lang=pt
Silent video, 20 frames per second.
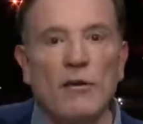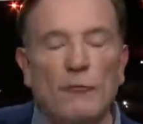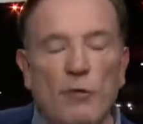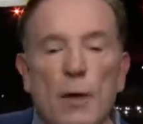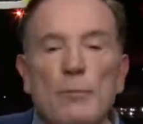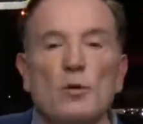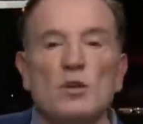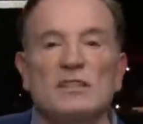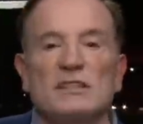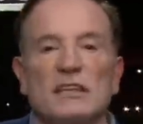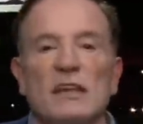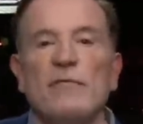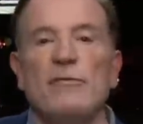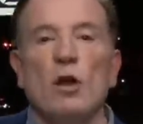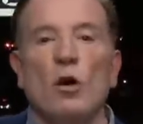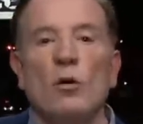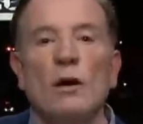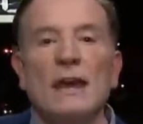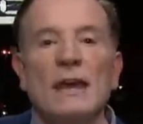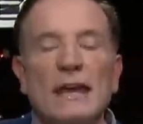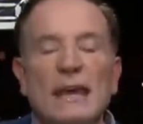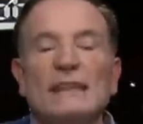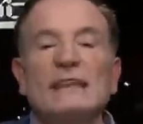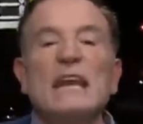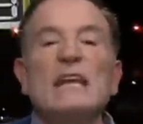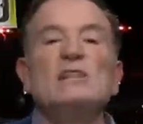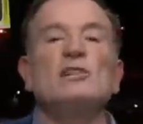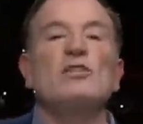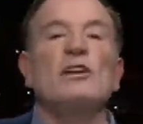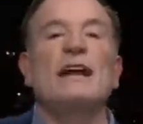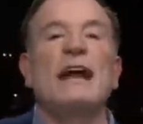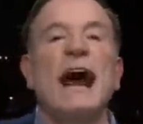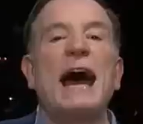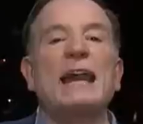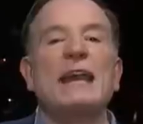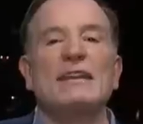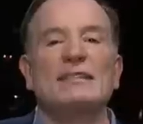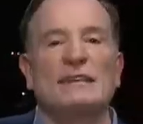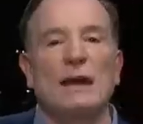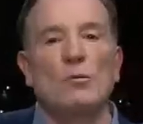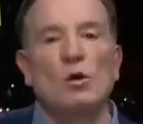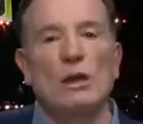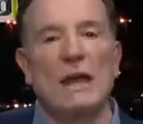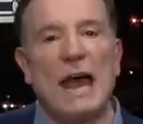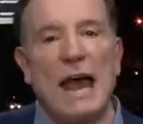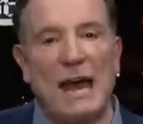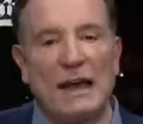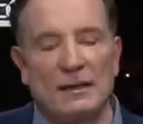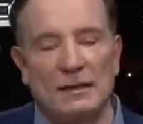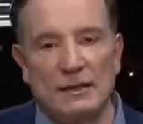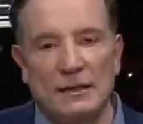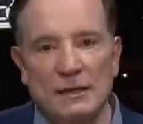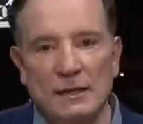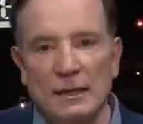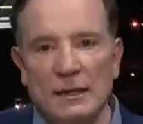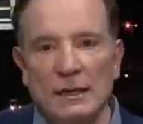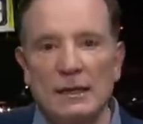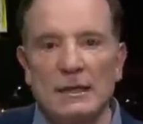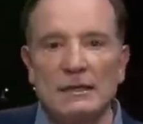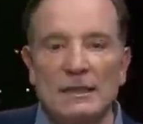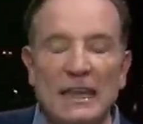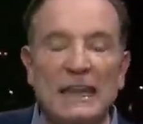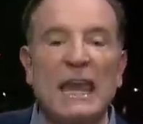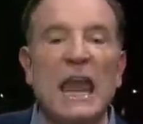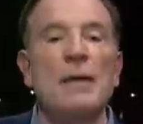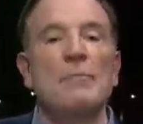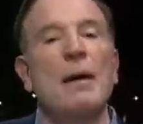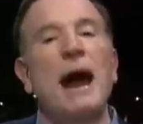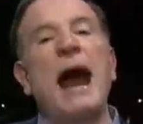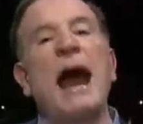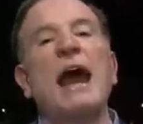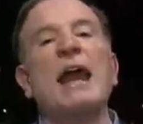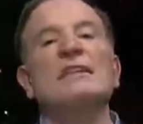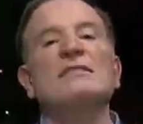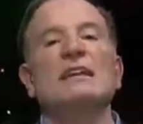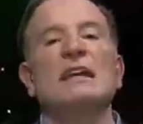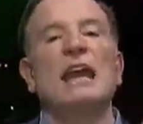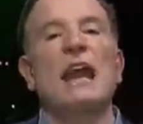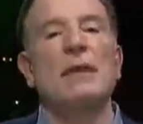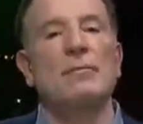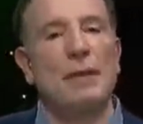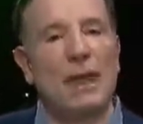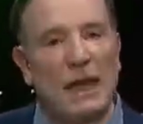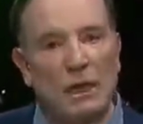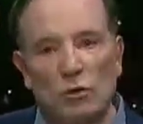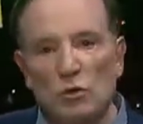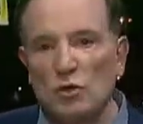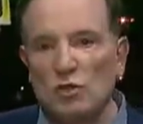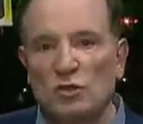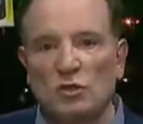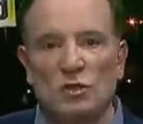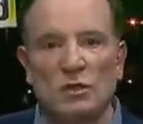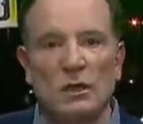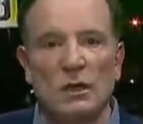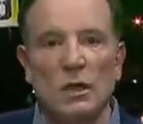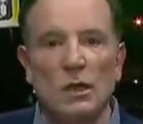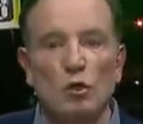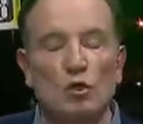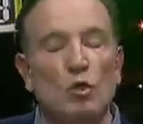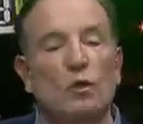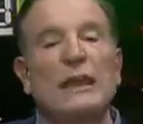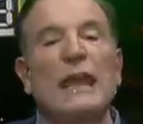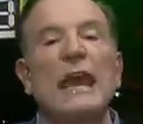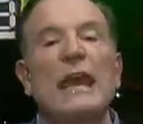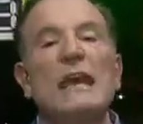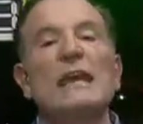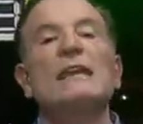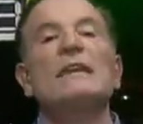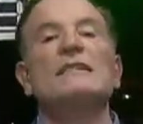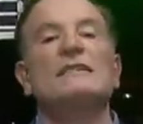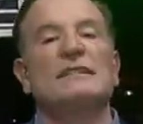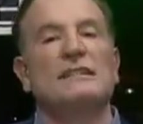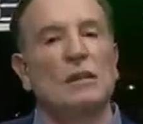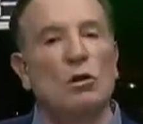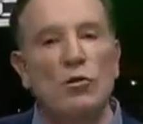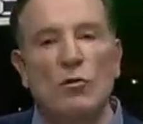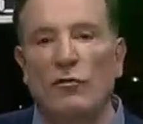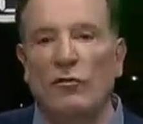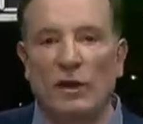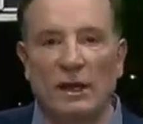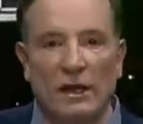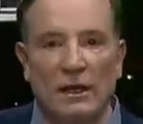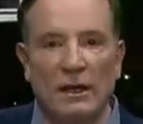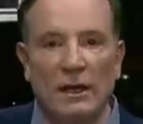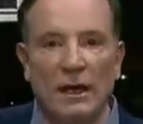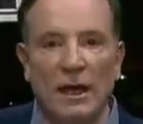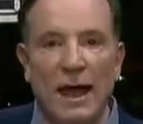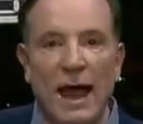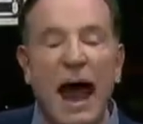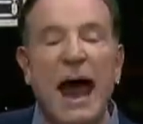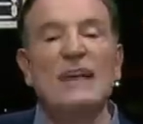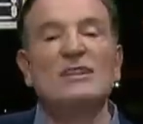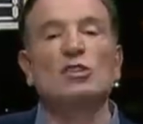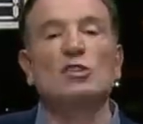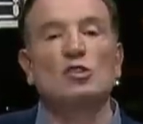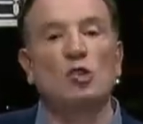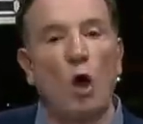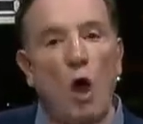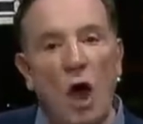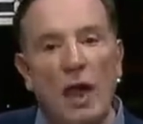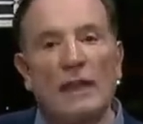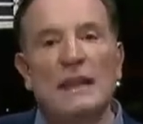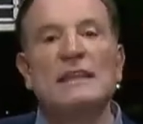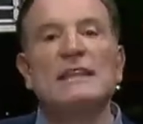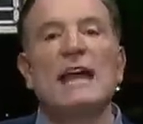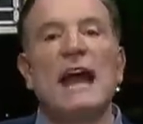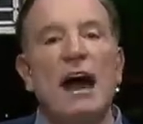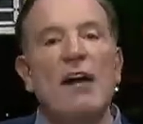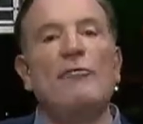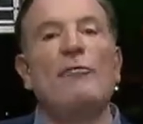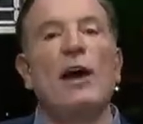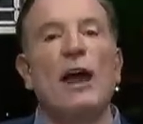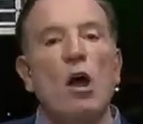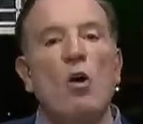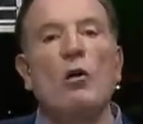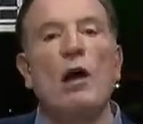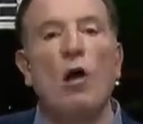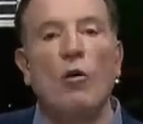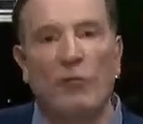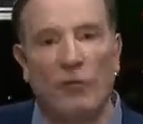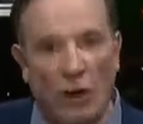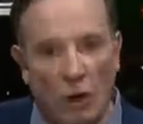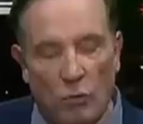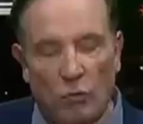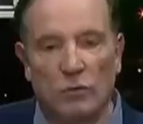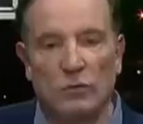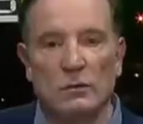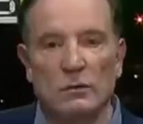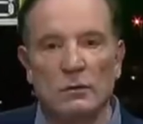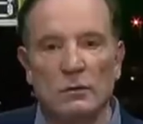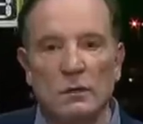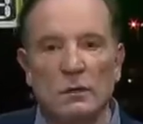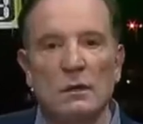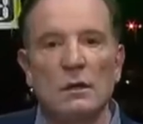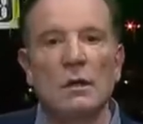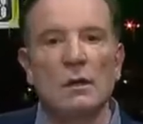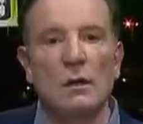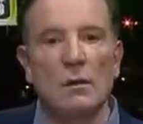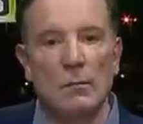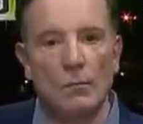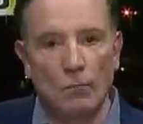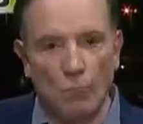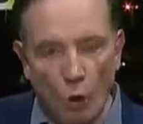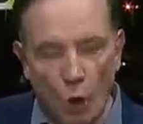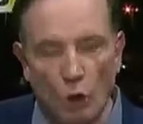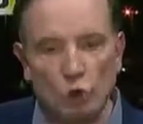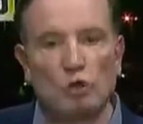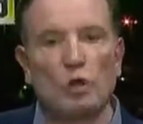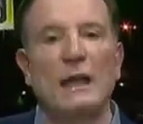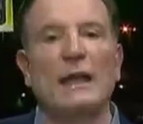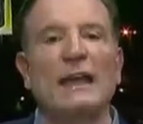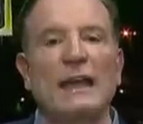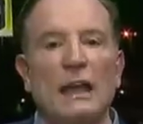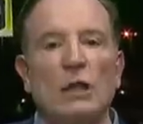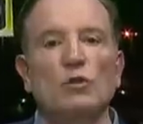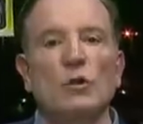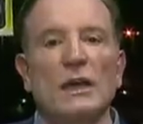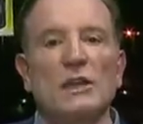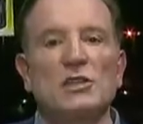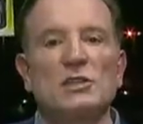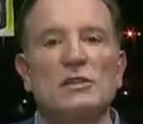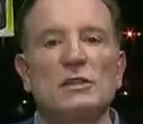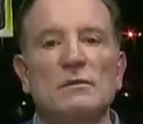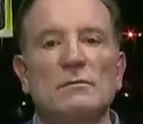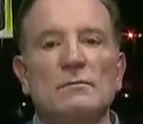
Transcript: foi possível identificar esta mulher. Ninguém mais, ninguém menos do que Iris Silva, a sogra de Rafael Galvão, morto naquela noite.